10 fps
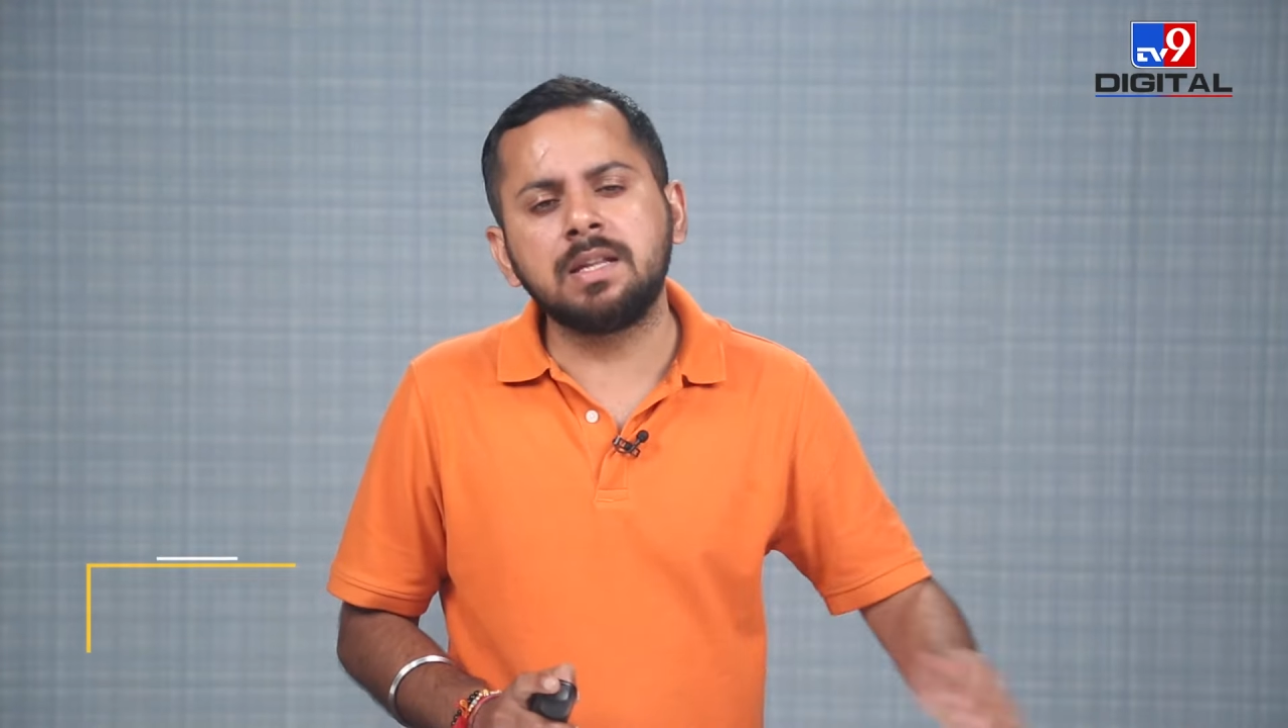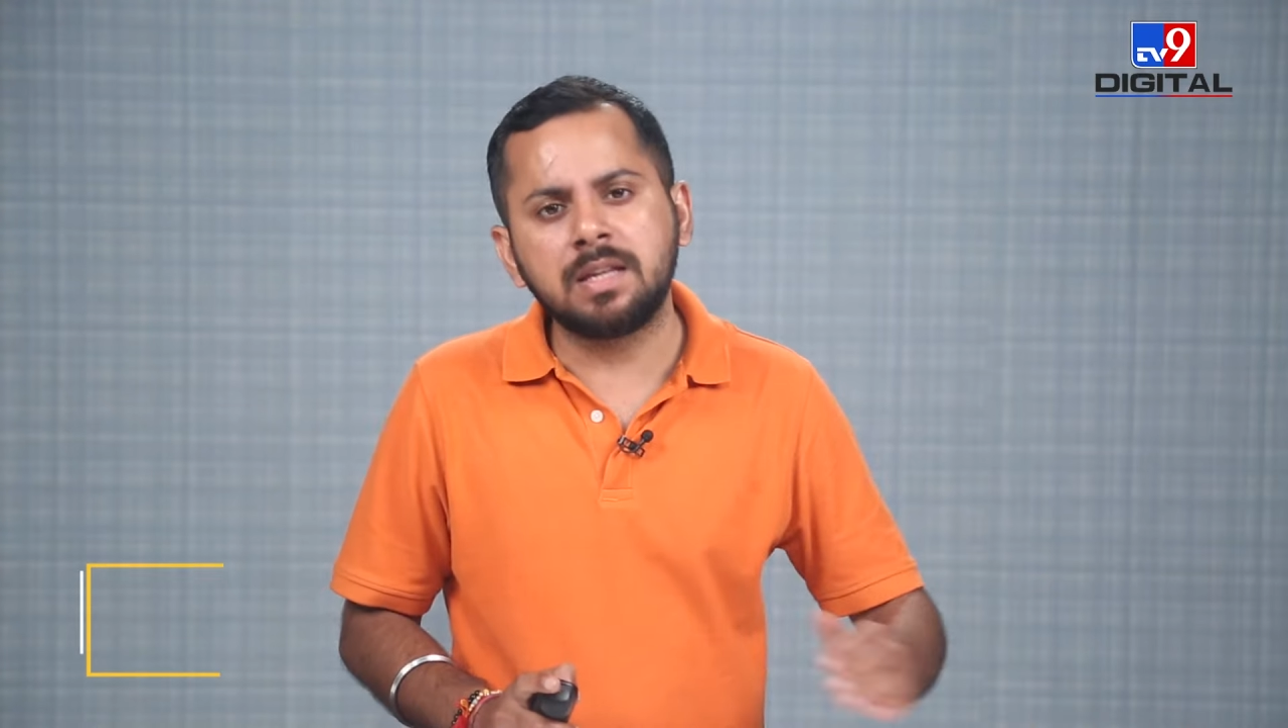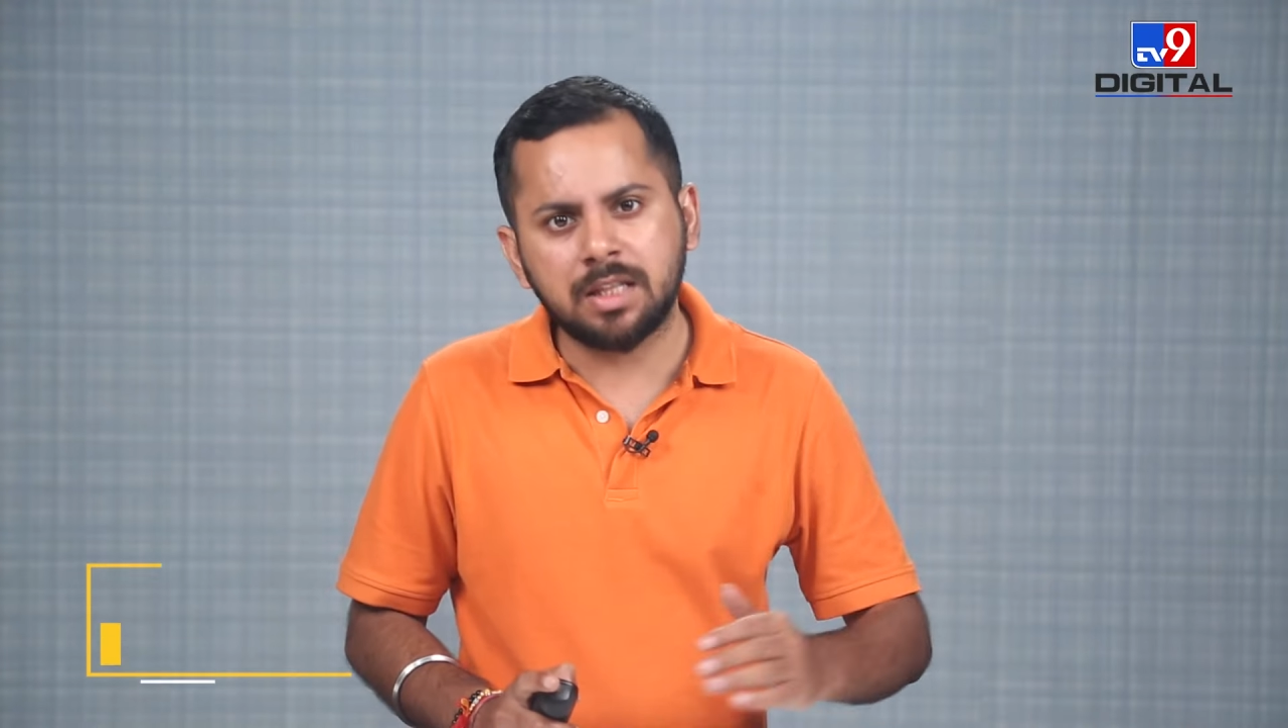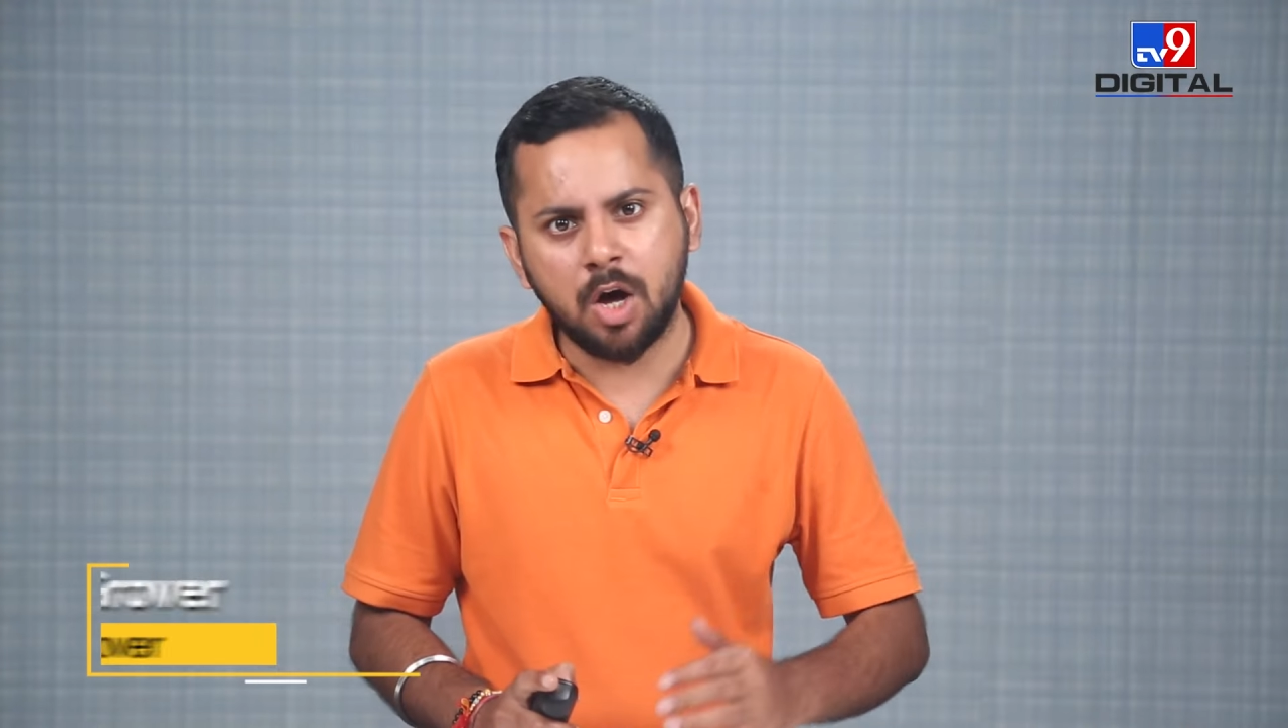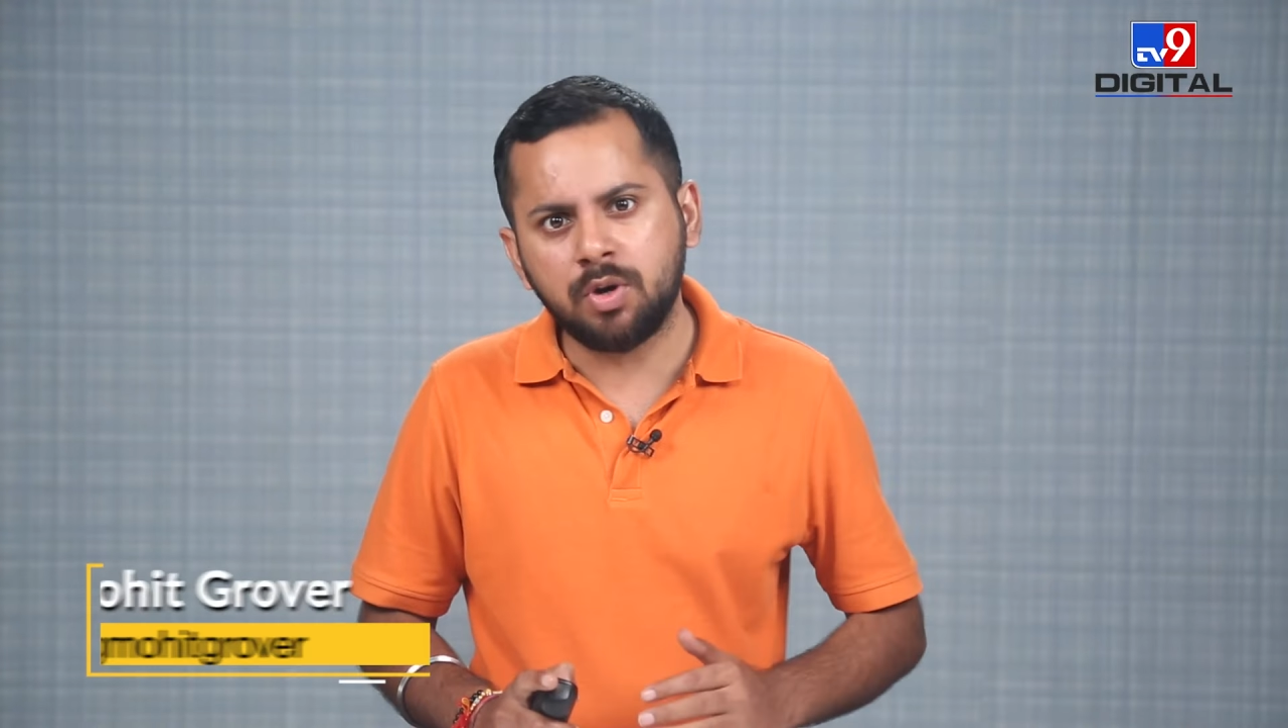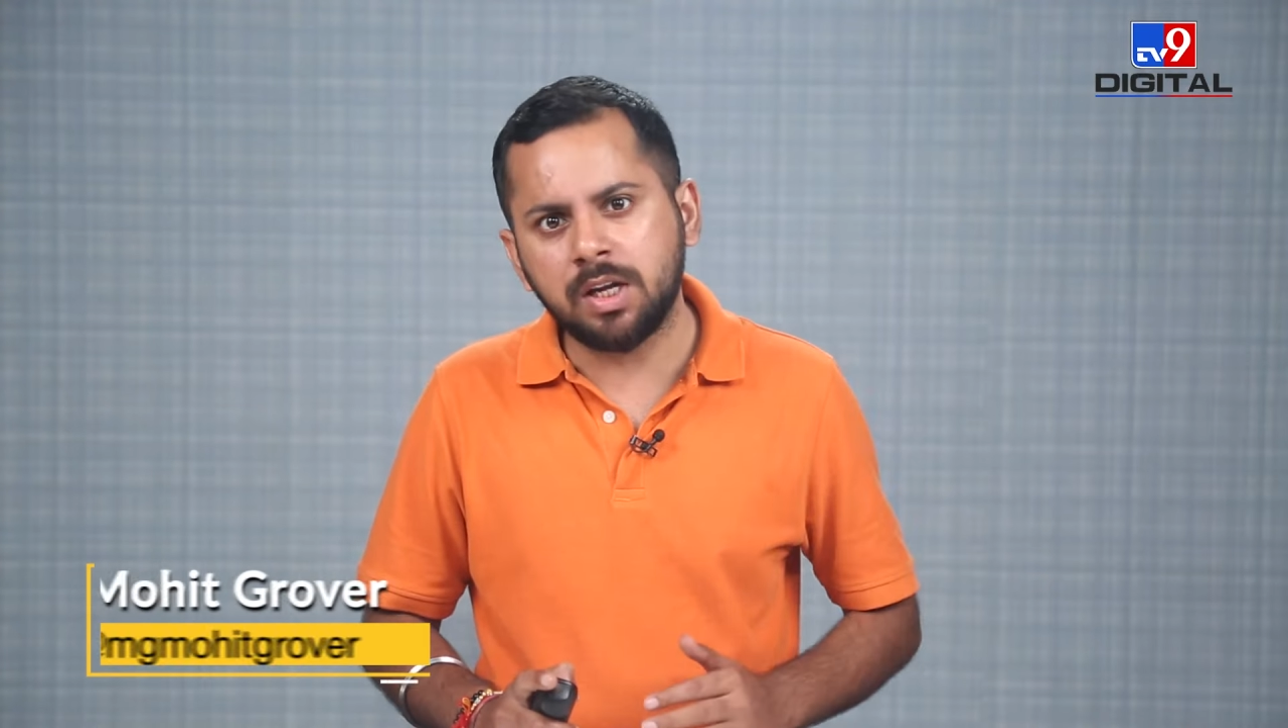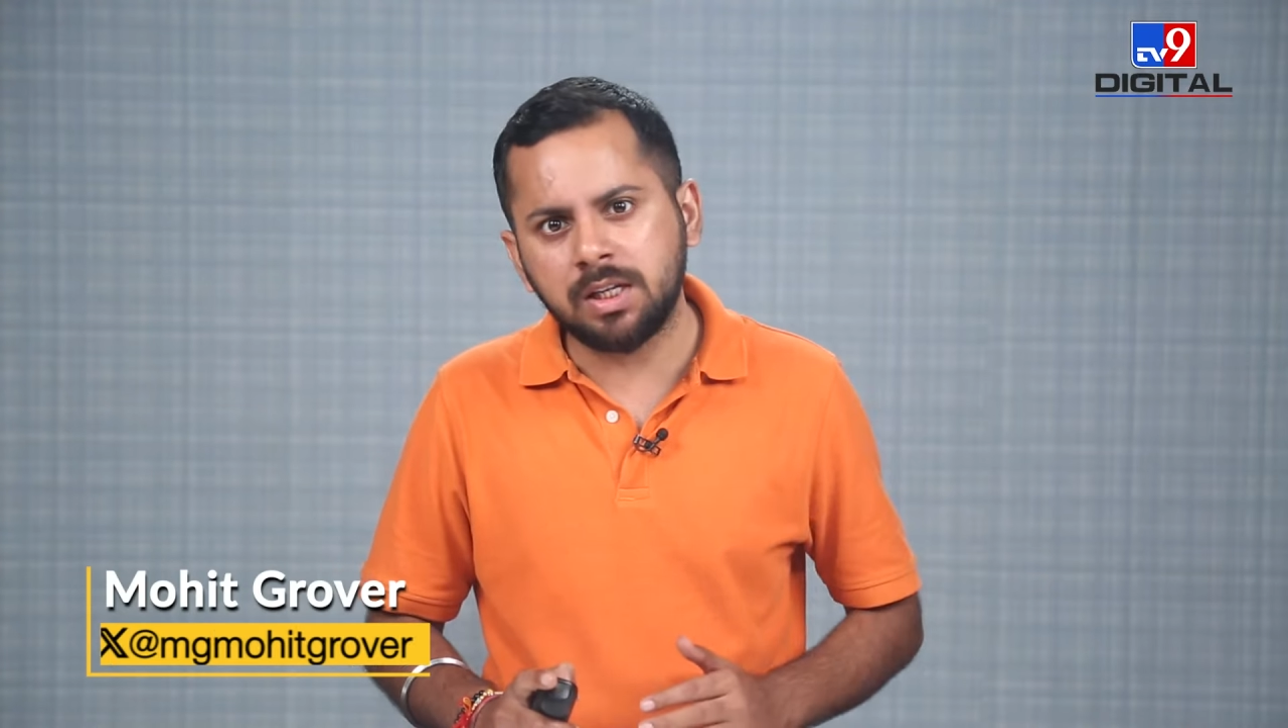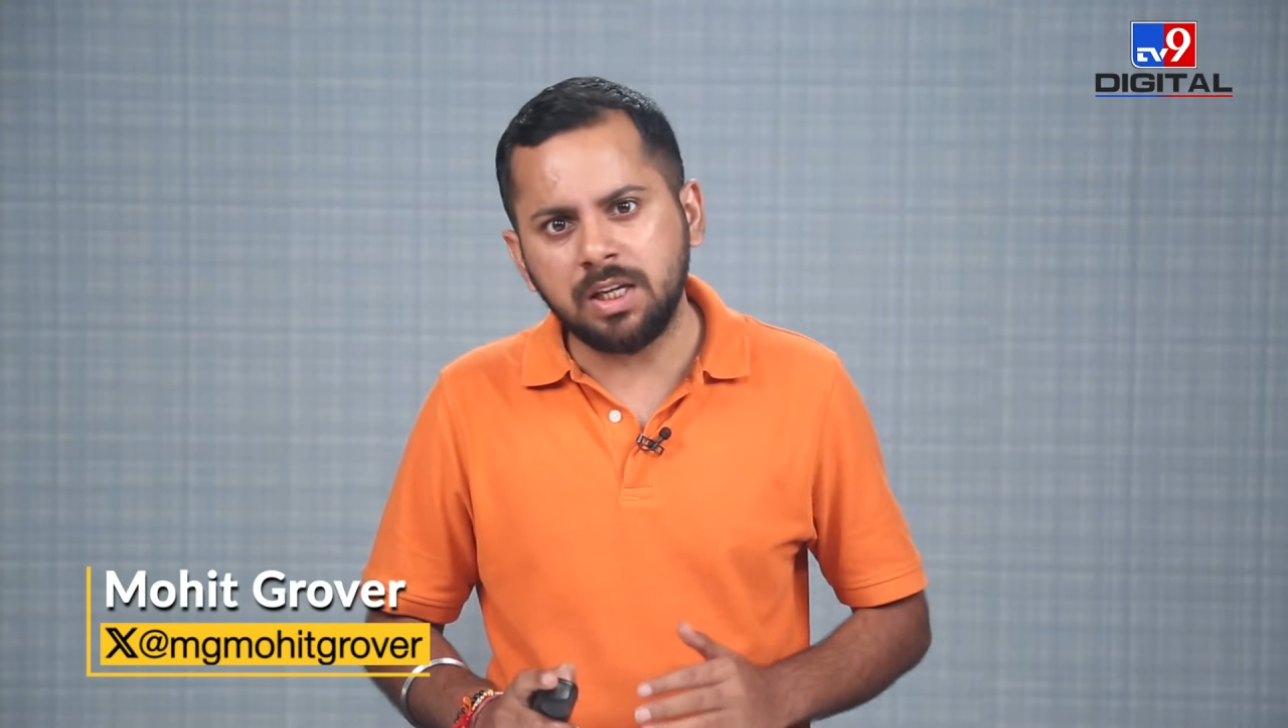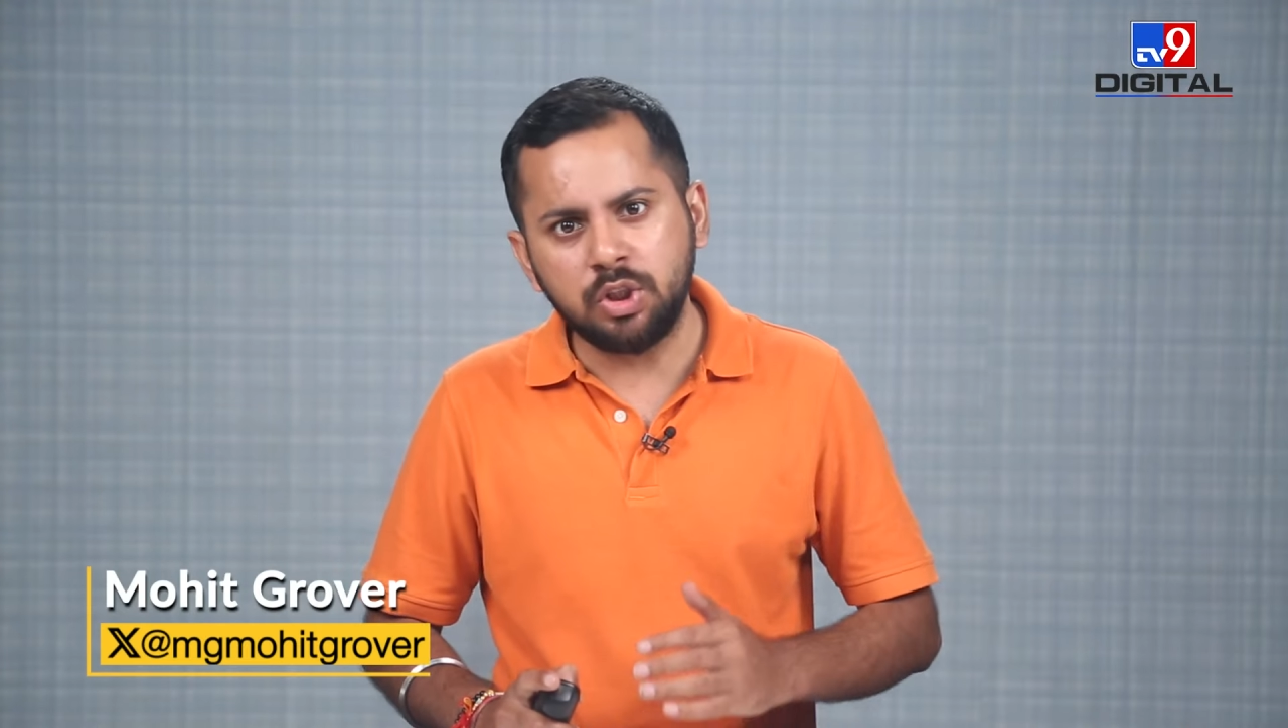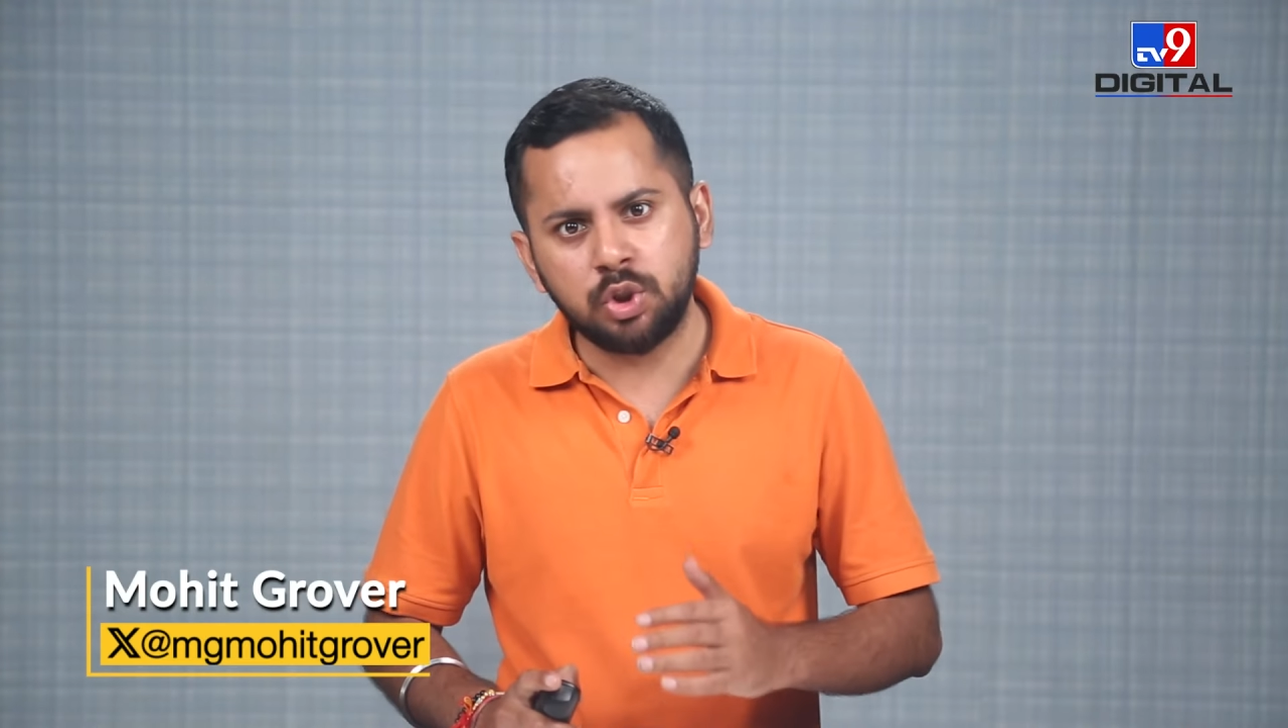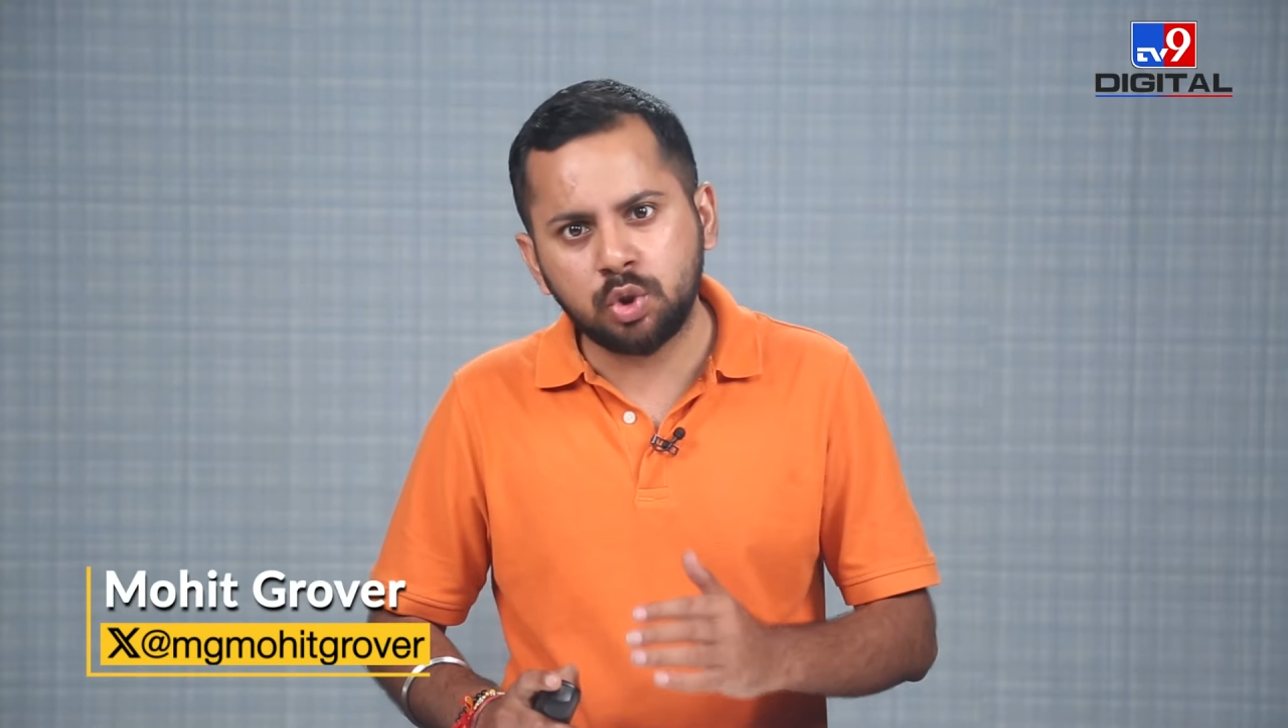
कि नेताओं के लिए